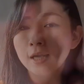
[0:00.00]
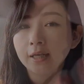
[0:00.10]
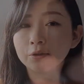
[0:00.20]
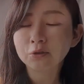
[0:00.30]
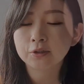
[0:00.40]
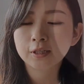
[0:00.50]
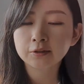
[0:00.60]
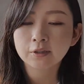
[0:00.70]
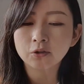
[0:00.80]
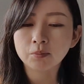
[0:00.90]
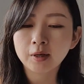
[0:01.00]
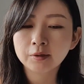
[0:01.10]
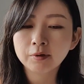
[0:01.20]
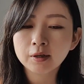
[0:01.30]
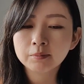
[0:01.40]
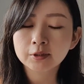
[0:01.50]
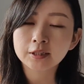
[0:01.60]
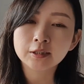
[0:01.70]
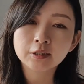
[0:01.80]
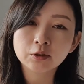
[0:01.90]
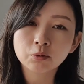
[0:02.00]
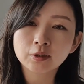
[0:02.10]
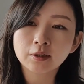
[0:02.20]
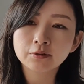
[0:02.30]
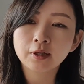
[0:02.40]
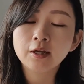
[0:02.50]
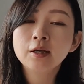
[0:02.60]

えクルーズ客船の場合は、まあ、謹慎とかじゃなくて